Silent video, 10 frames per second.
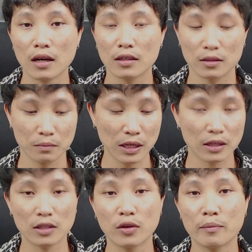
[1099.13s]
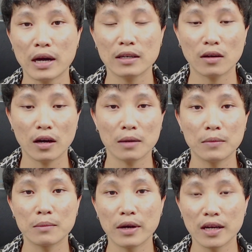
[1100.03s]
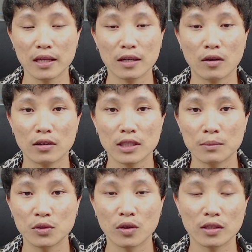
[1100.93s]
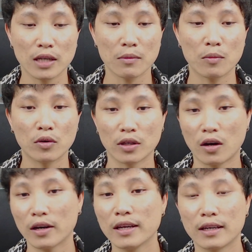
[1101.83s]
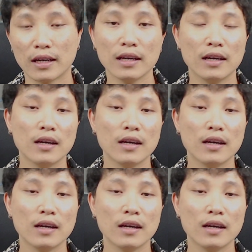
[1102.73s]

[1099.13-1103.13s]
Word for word: miên tầng trong bát được có admin bay nhẹ tiết là không chăm chú đo sai bóng ổn được ở khỉ nè